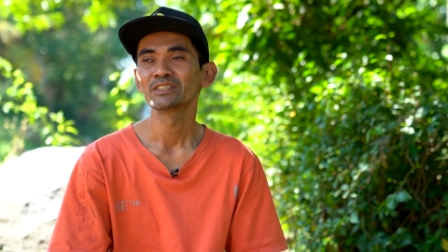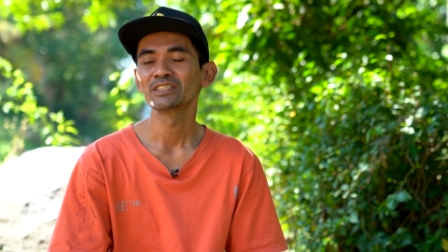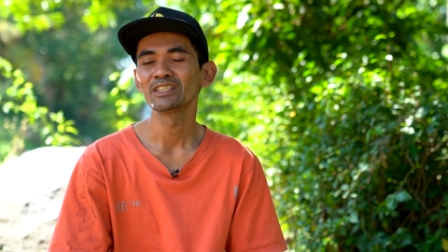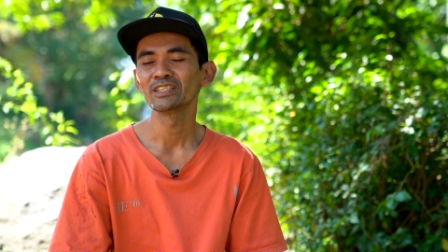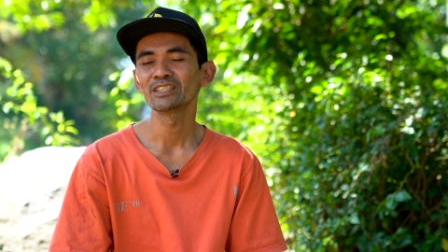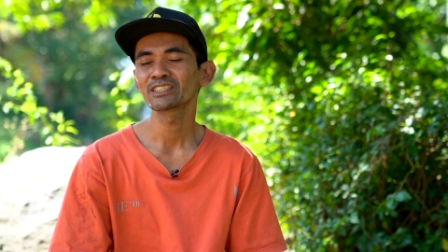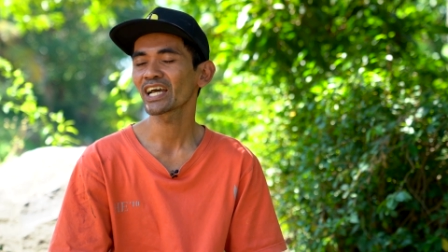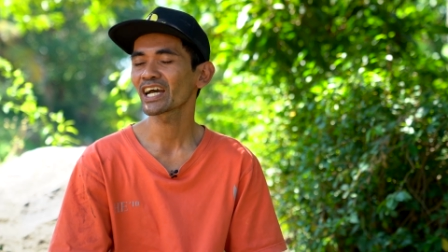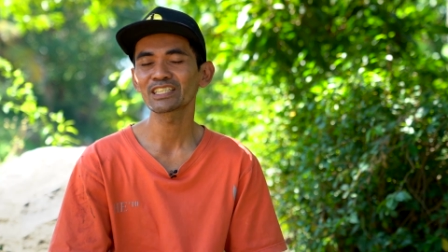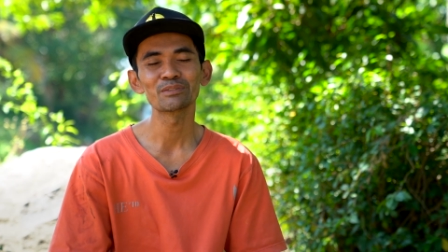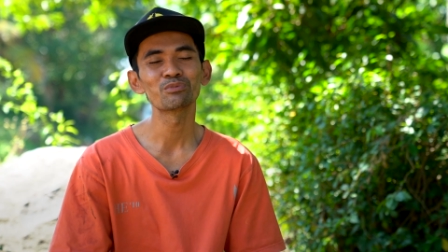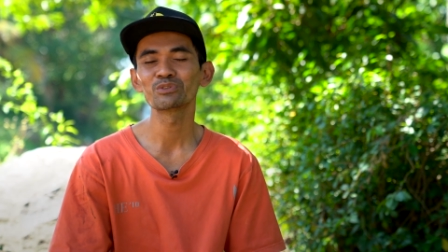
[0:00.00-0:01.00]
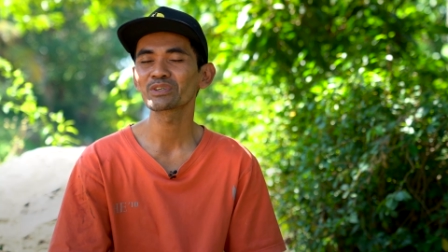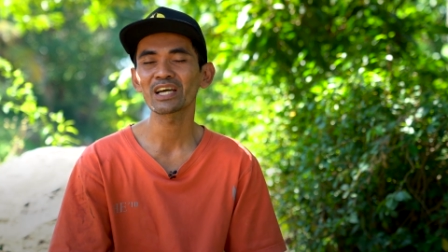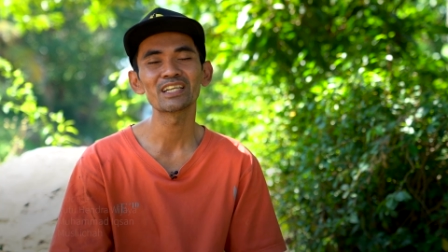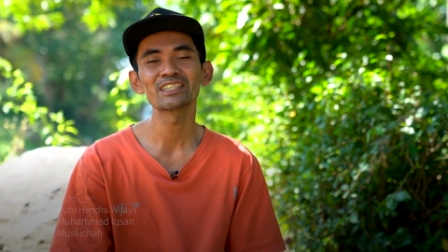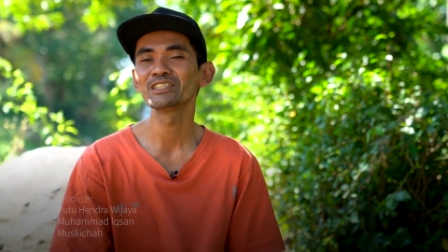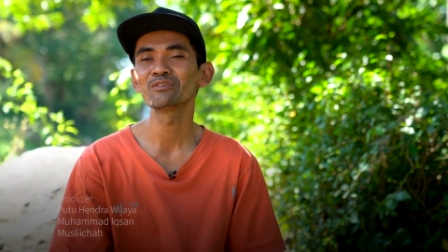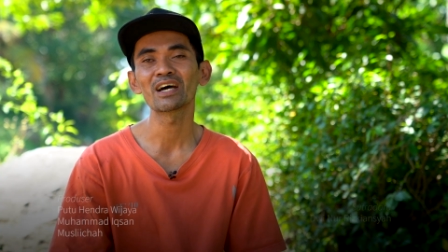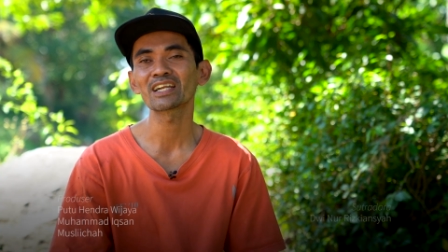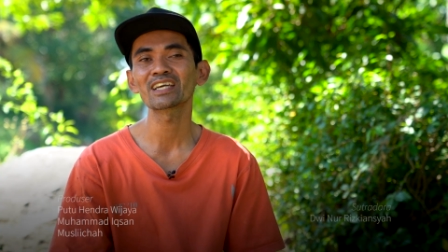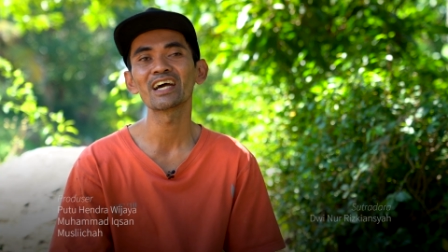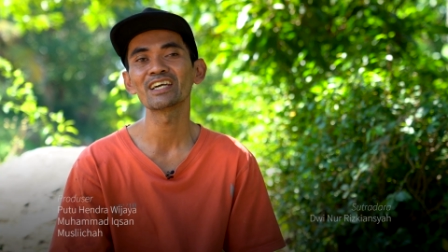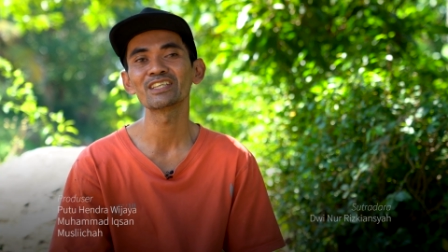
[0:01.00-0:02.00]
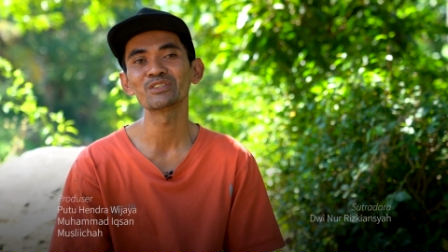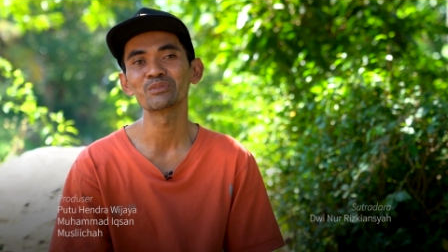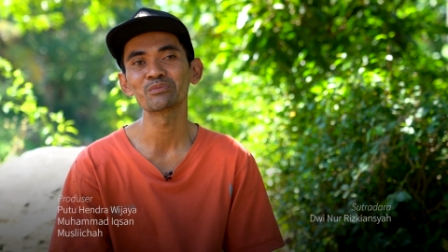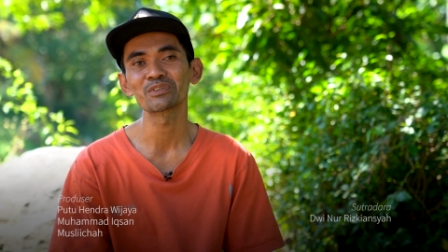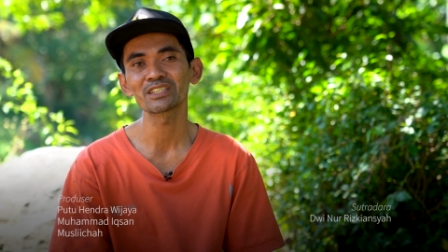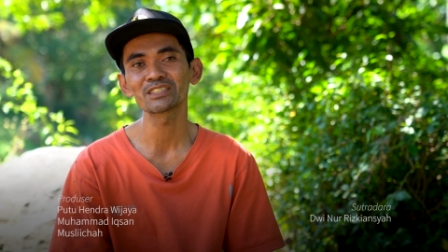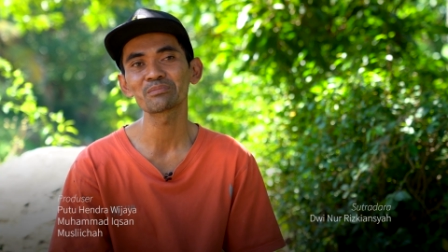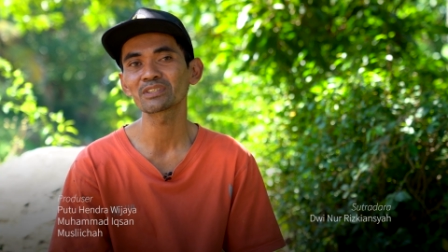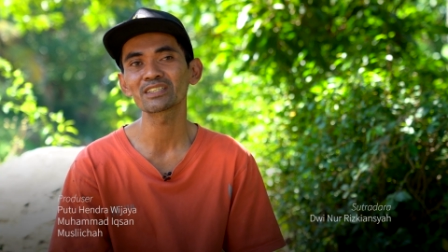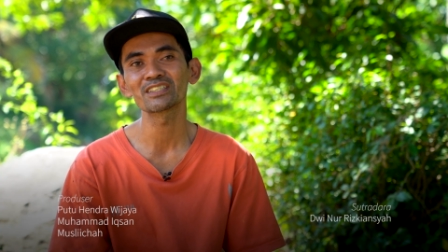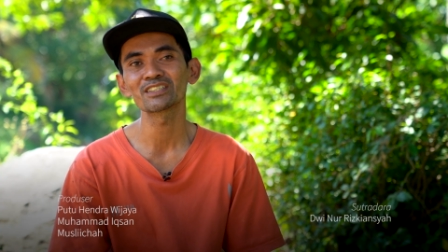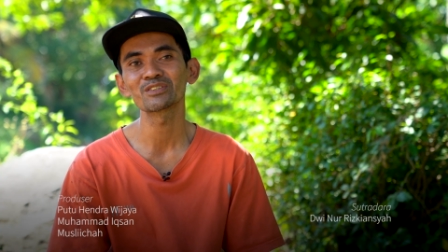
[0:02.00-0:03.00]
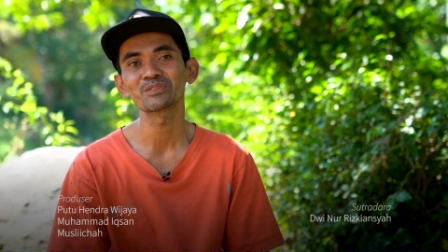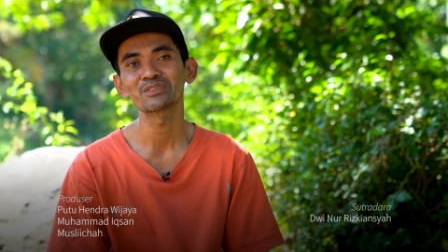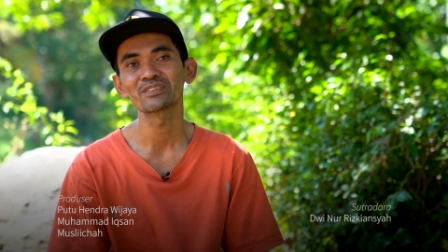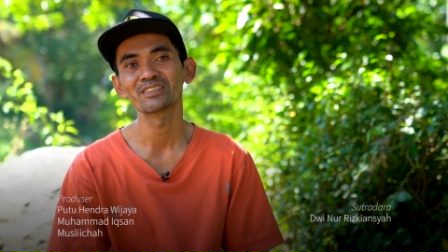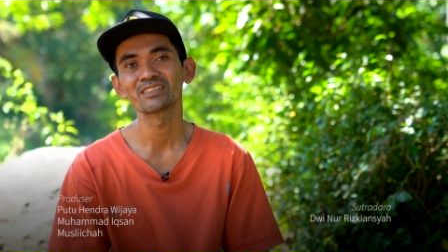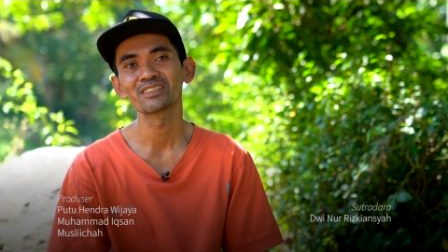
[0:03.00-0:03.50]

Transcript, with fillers: di, sangat dibutuhkan di warga itu mungkin seperti itu.